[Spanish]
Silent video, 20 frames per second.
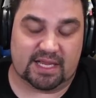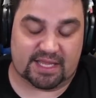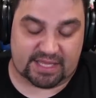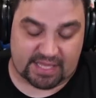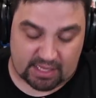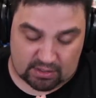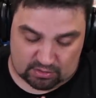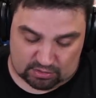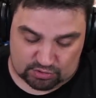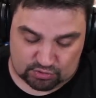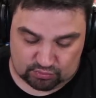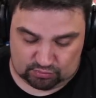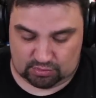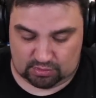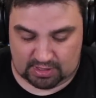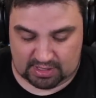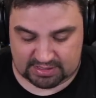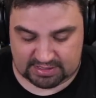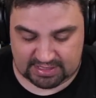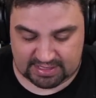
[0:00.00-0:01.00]
Quiero el Shundo,
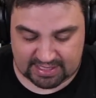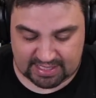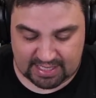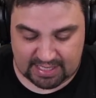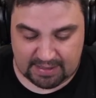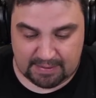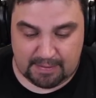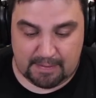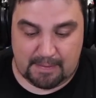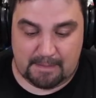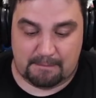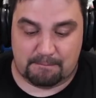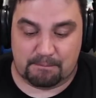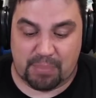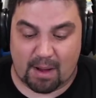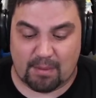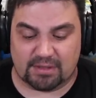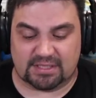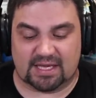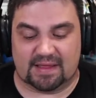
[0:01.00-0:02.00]
así que
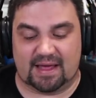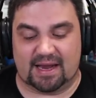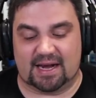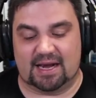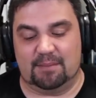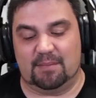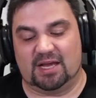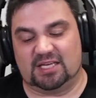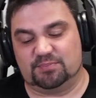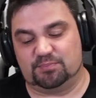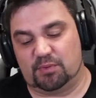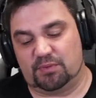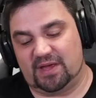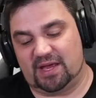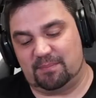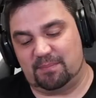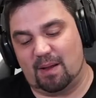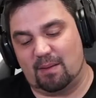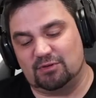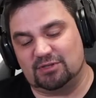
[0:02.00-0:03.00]
vamos a darle más poder,
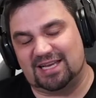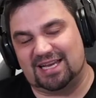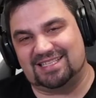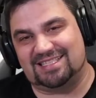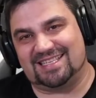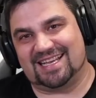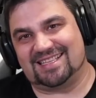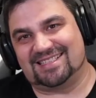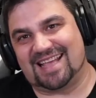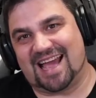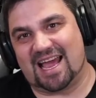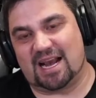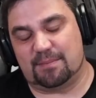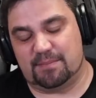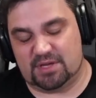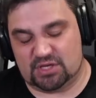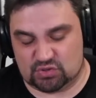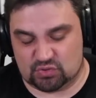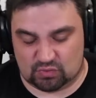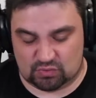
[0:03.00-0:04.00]
vamos a chetar
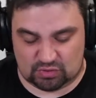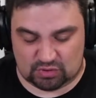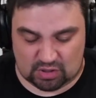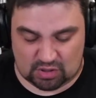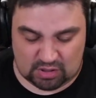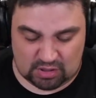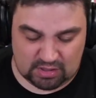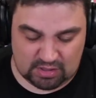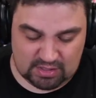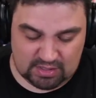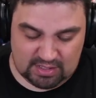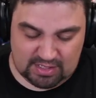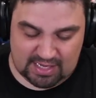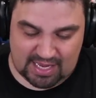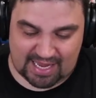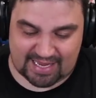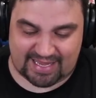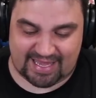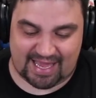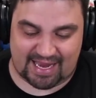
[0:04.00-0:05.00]
mi Shundo
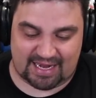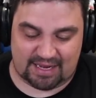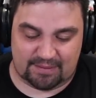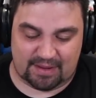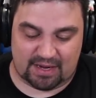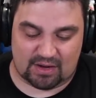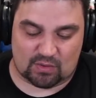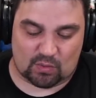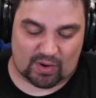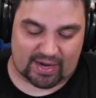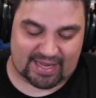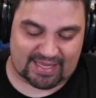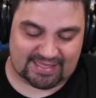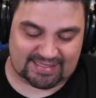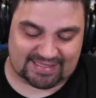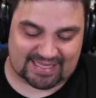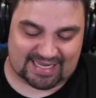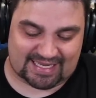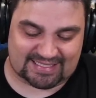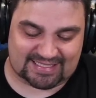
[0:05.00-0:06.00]
aquí a nivel
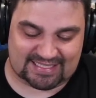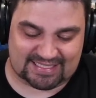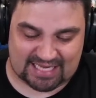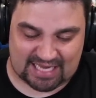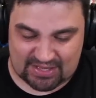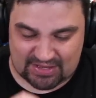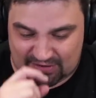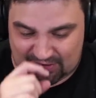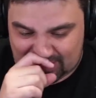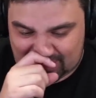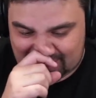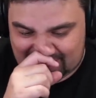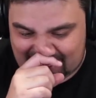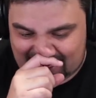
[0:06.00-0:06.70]
40, sí señor,